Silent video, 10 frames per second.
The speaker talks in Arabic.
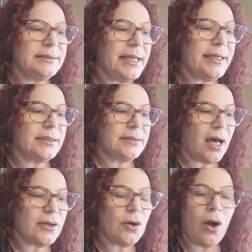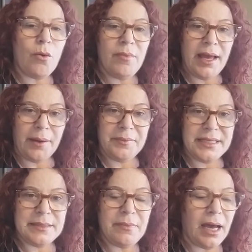داير ظهره او ما عم
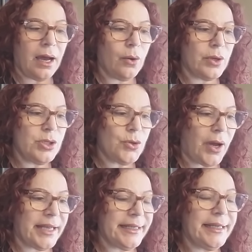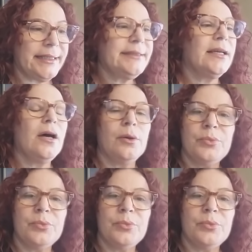يسمع او انه عنيد